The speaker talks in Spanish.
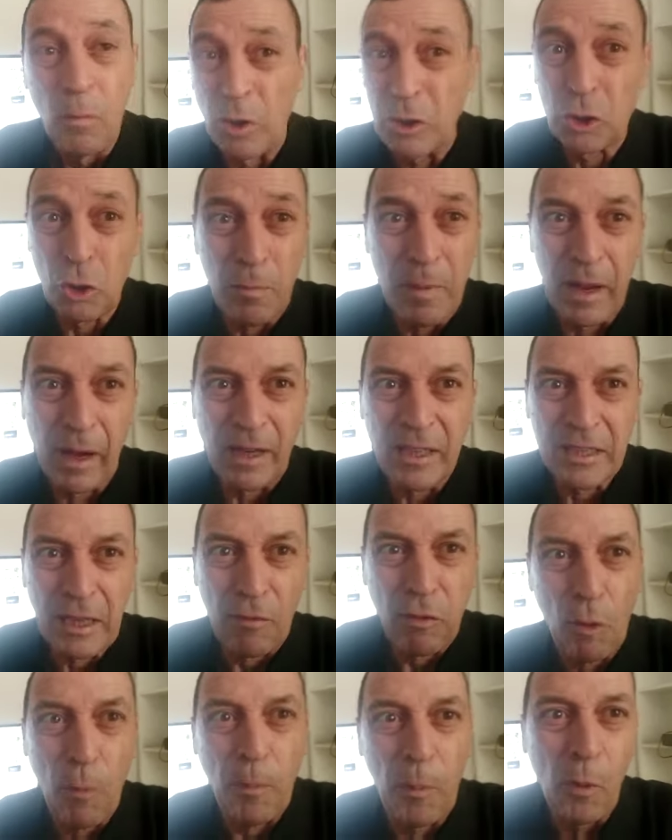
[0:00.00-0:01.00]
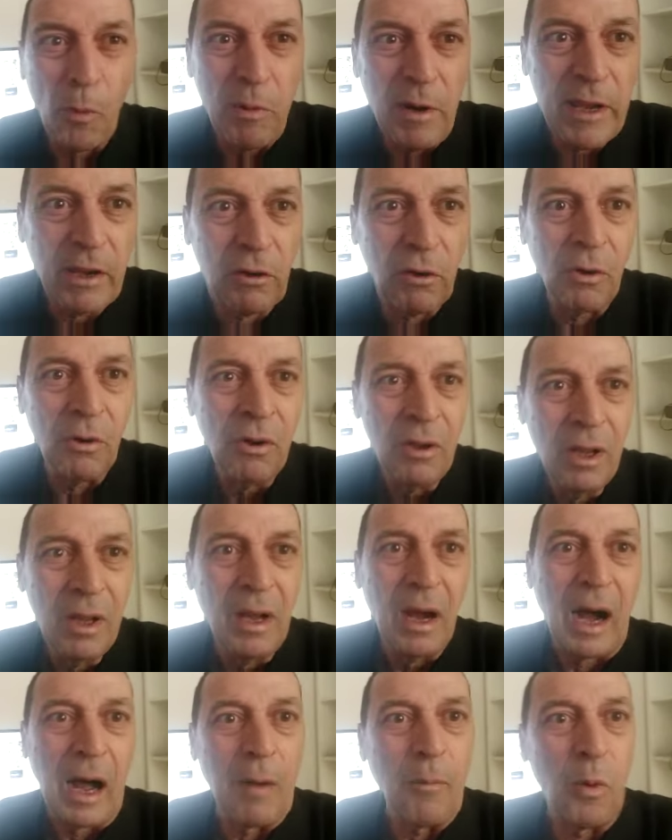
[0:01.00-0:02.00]
Muestro mi rechazo público
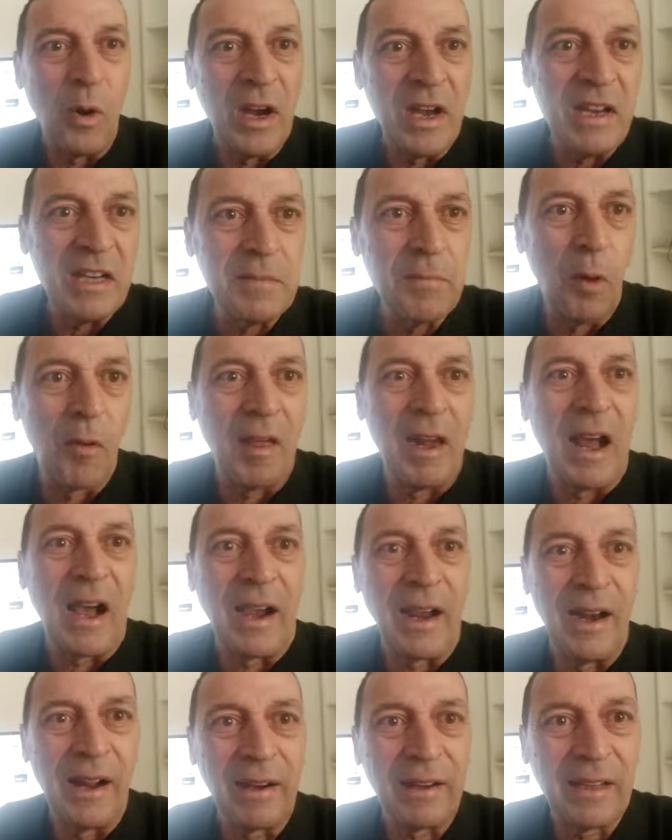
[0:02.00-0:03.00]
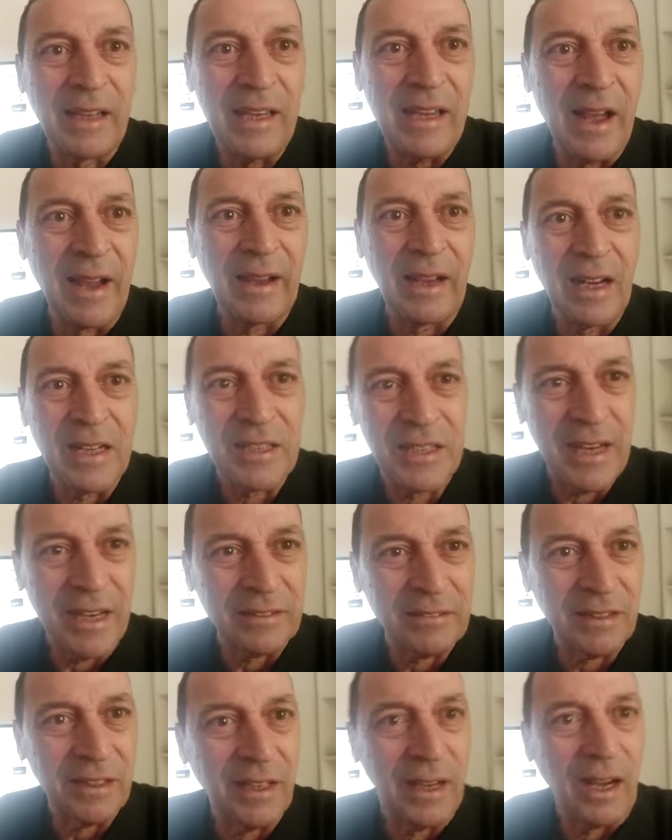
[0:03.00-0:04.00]
al buenismo de la jerarquía
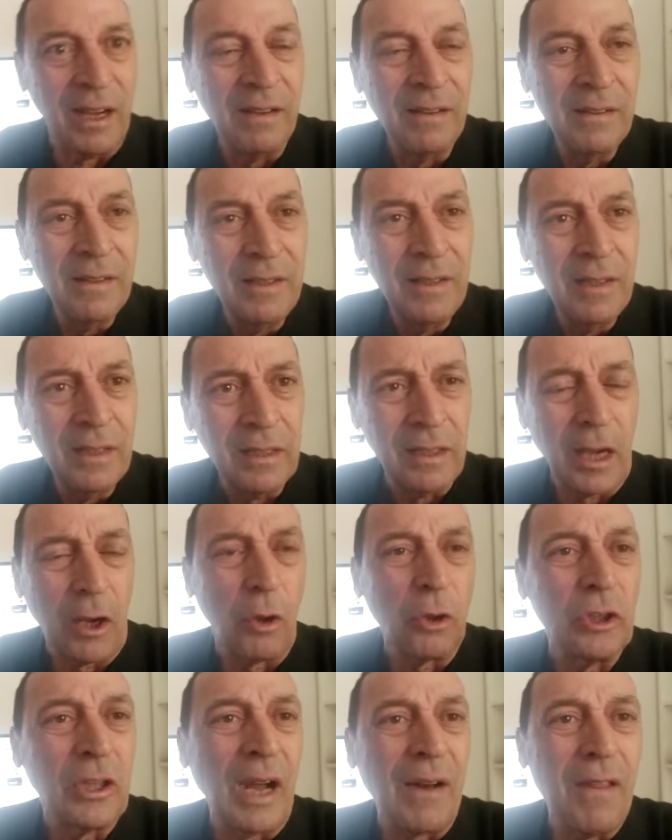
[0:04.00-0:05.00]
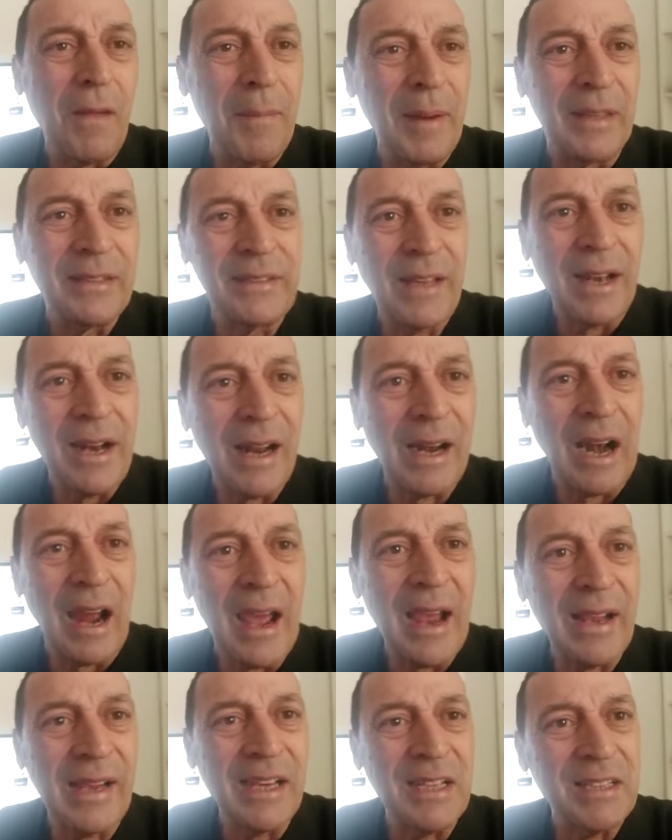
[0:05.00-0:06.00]
eclesiástica, que con tal de
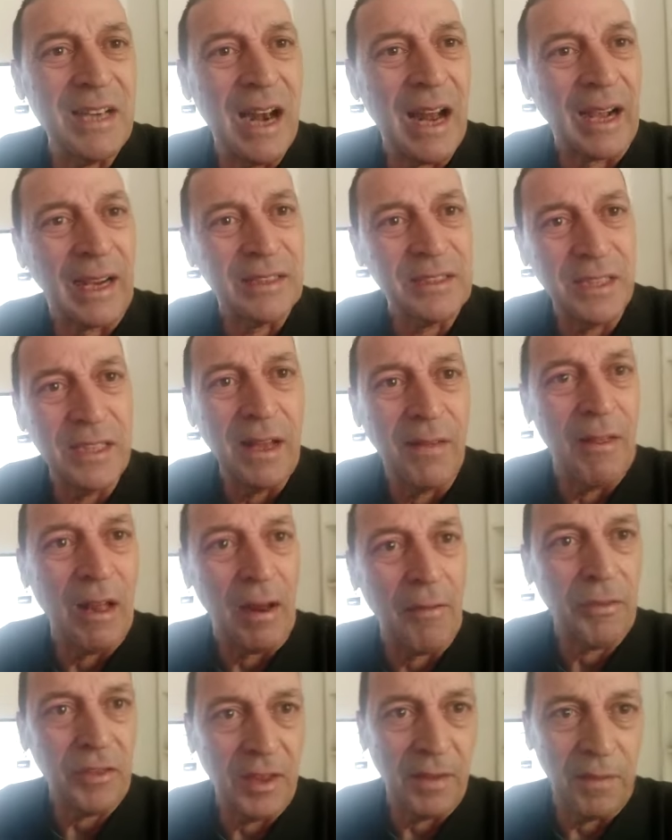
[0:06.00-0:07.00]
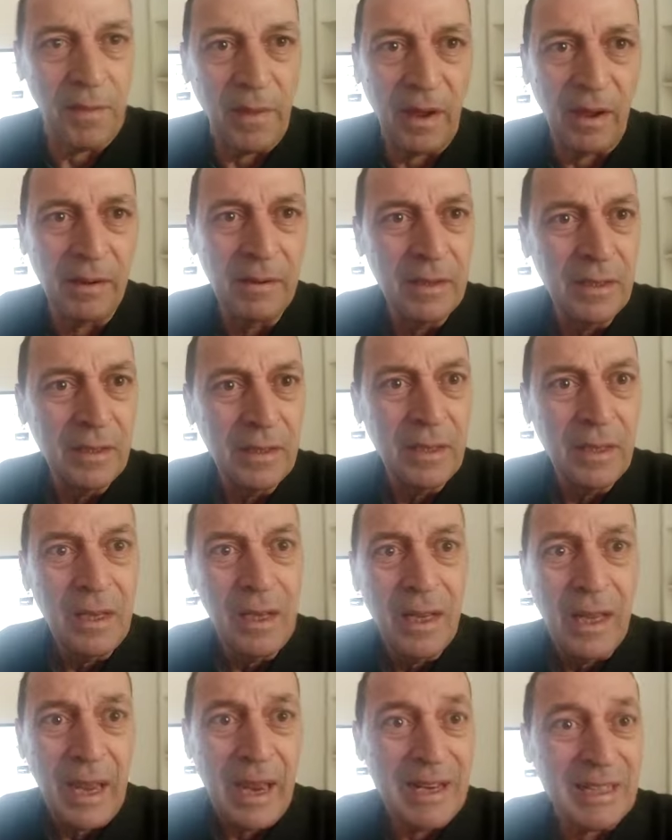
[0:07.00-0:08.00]
mantener la X en la casilla de la hacienda,
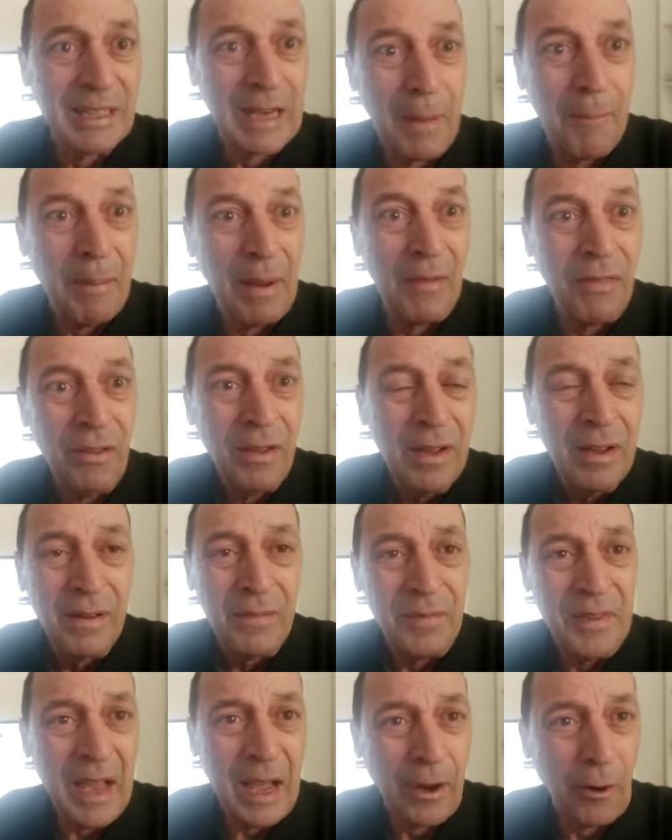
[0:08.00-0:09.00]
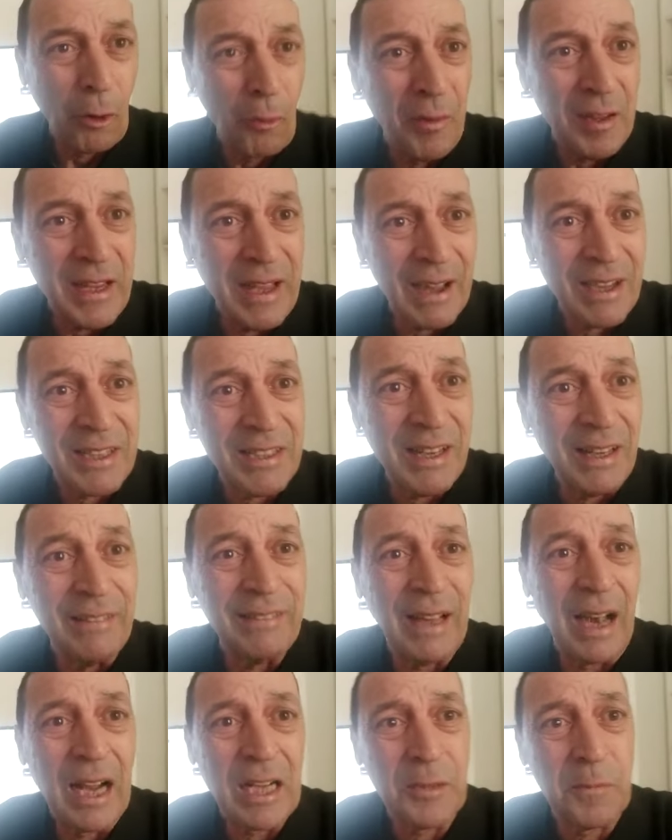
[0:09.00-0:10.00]
es capaz de arrodillarse
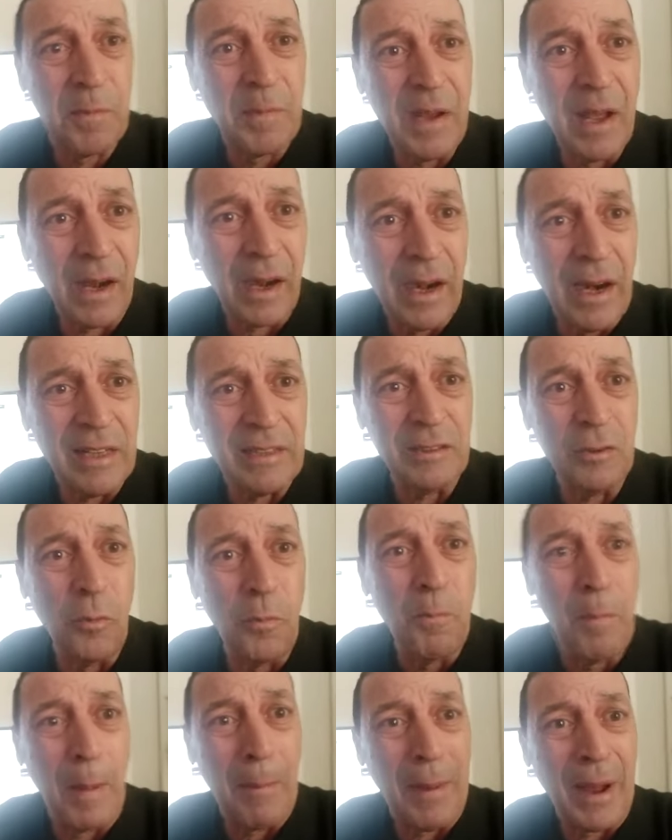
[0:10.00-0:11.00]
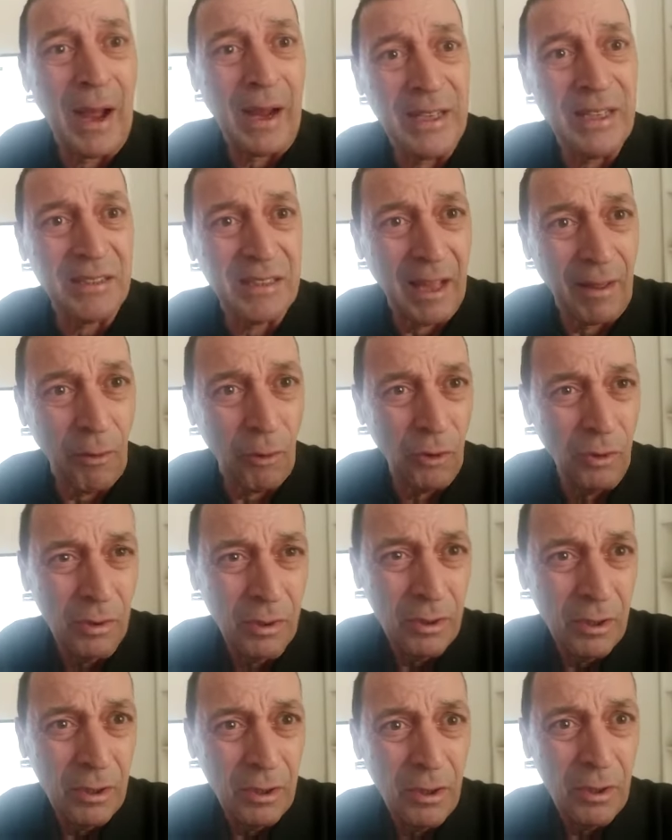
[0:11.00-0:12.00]
ante las piernas de un papá a
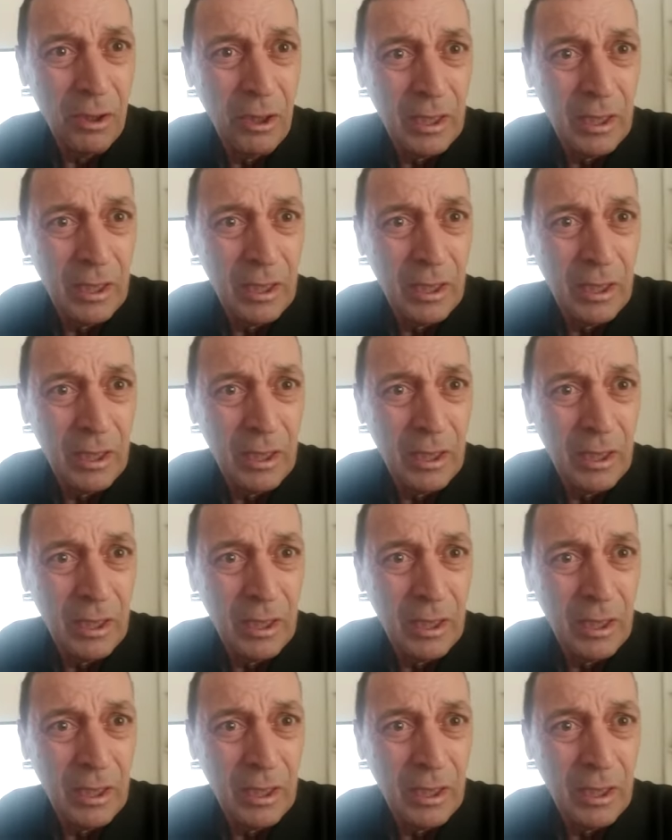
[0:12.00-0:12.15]
Estado